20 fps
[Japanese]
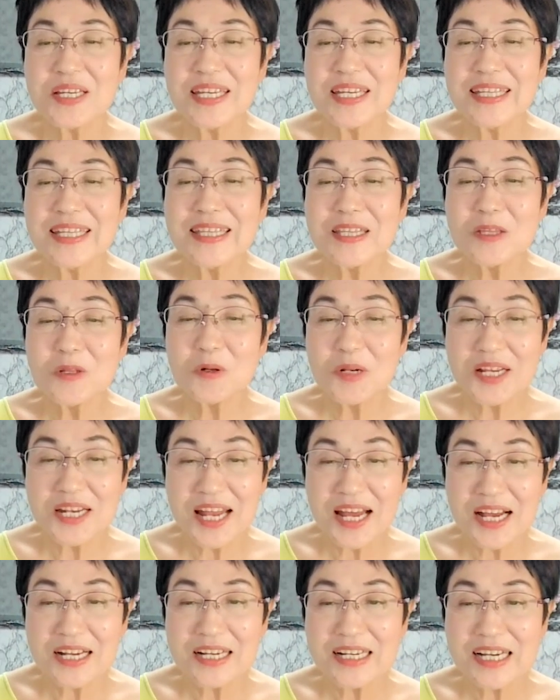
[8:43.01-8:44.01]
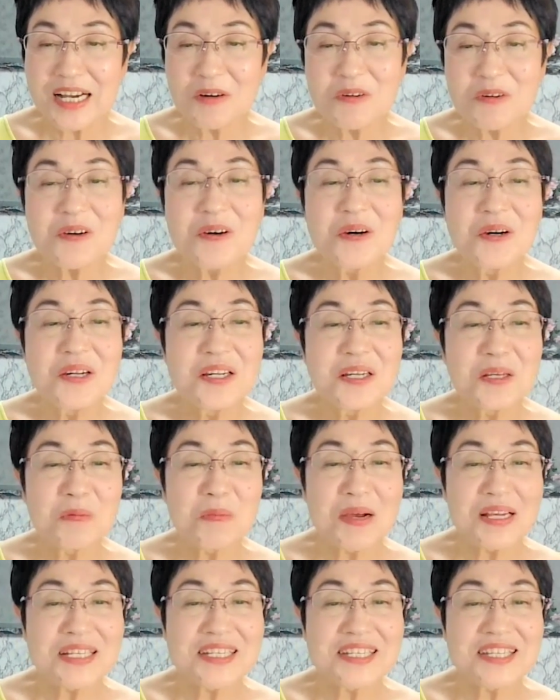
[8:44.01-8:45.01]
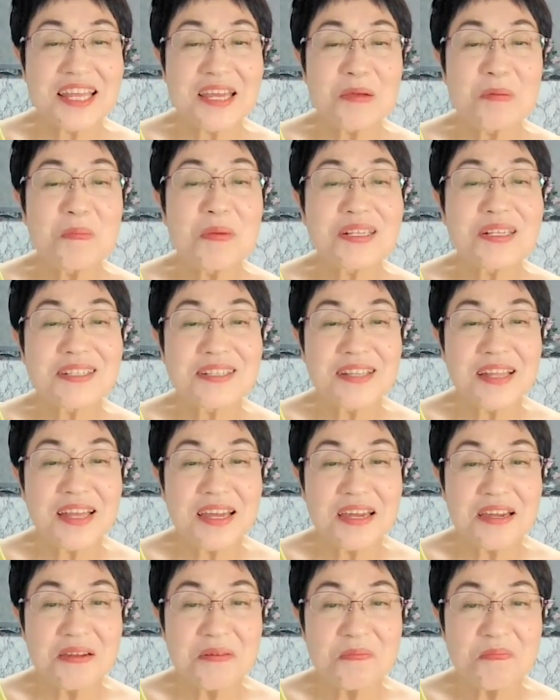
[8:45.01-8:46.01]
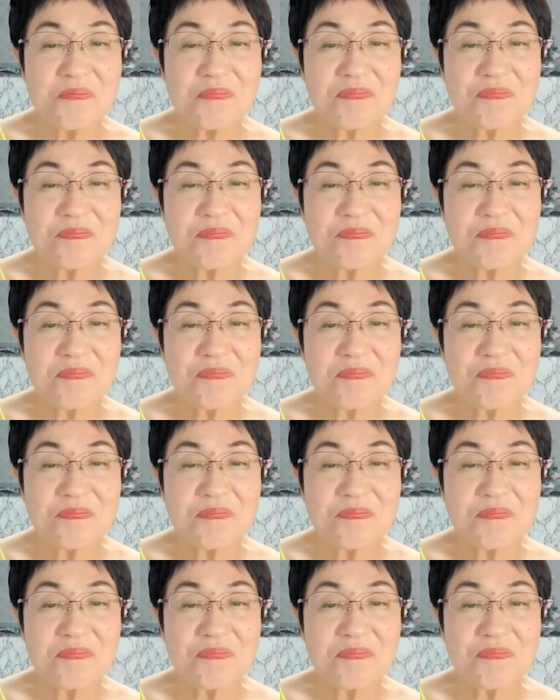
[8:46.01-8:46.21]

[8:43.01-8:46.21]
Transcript: 筋トレなんかを今していますね。